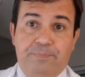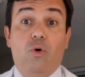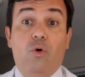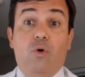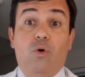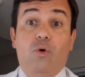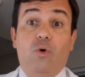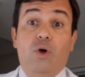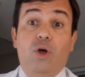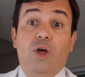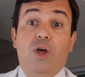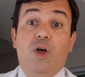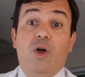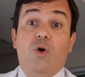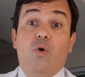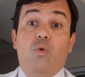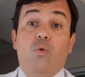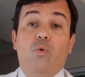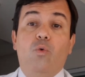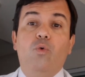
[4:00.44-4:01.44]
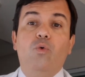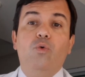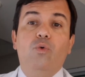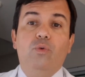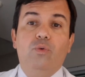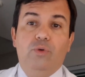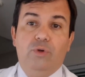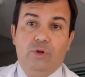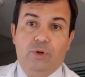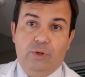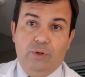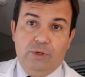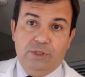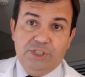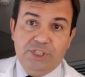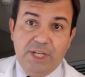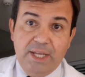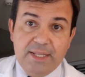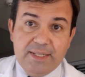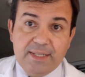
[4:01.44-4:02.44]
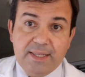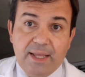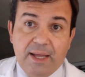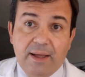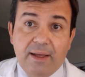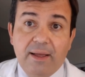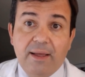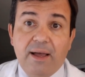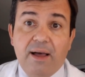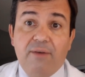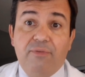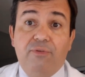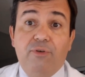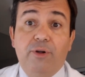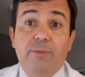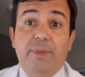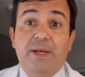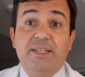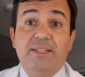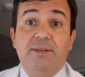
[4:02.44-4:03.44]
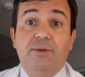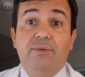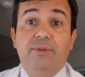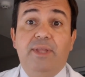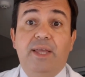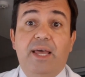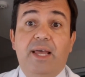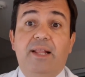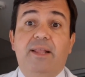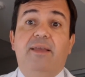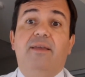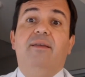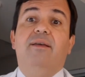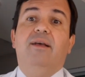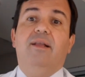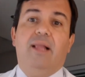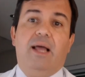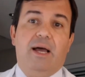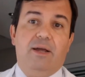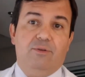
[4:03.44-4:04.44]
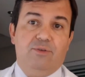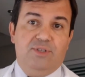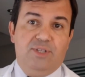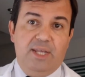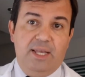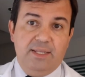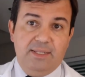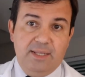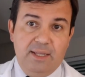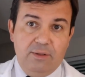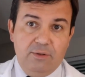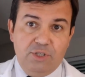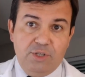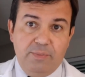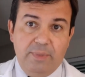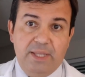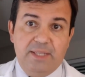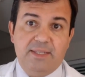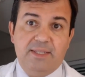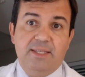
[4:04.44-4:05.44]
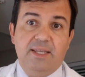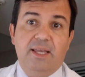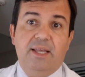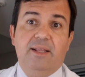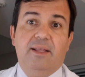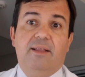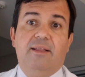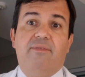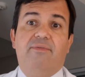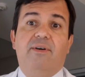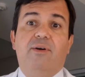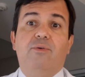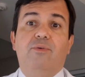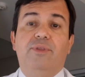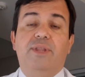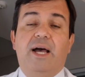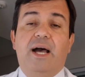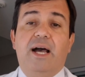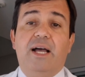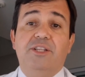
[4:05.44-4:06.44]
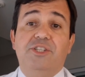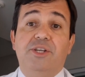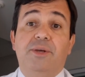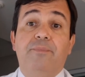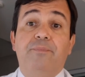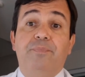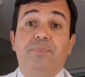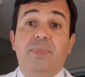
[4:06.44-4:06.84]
O urologista, a formação dele, claro, seis anos de medicina na faculdade,